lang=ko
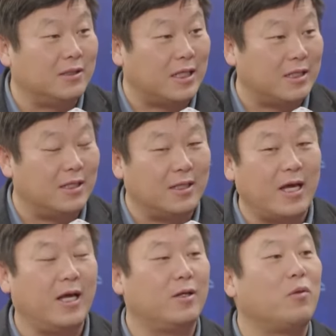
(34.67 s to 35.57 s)

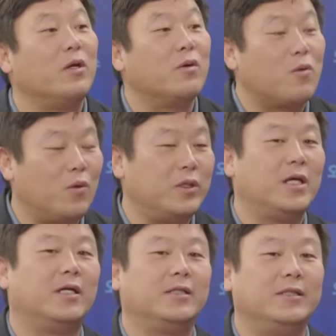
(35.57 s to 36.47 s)
자들인데 또
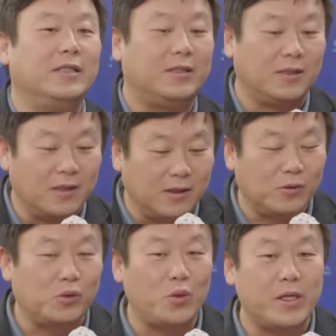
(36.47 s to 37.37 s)
인권이라든지 정의를
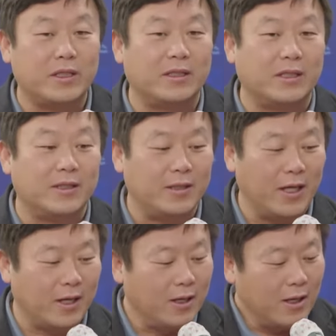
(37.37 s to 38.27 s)
수호해야 되는
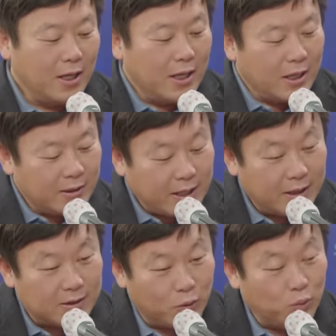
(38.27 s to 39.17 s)
자들인데
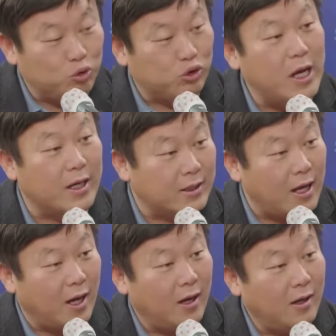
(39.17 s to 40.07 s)
내가 저놈
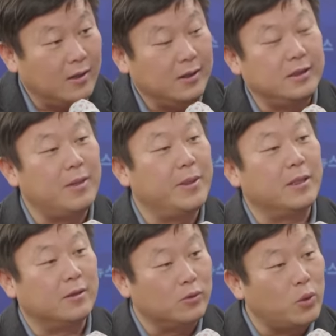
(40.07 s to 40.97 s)
죽여야겠다. 음.
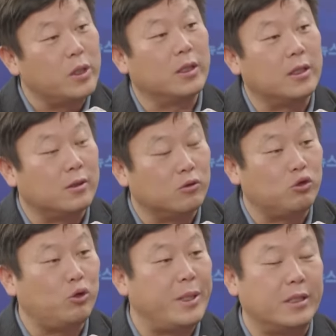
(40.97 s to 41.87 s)
이재명이든 송영길이든
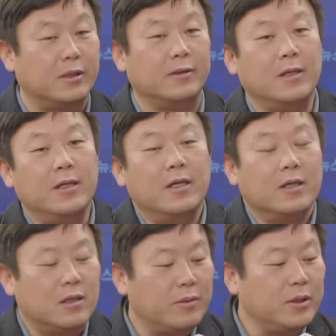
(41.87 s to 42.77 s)
추미애든
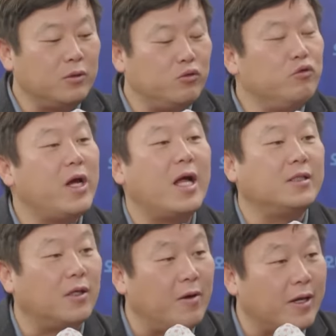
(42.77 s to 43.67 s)
그러면 유리한
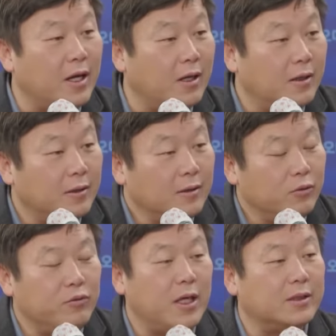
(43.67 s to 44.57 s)
정황이나
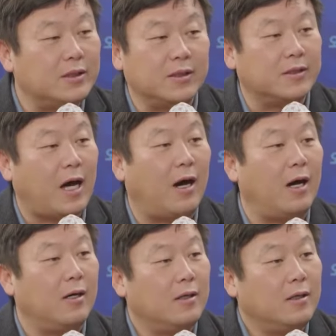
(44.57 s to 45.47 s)
유리한 증거는 다
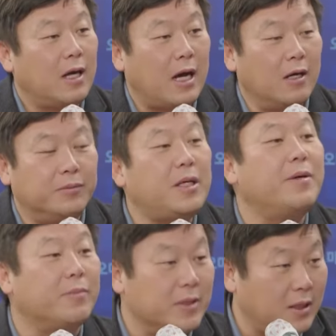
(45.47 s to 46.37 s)
음.
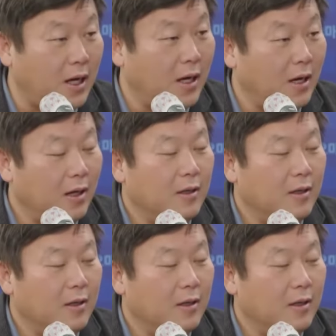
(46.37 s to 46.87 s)
없애버립니다. 음.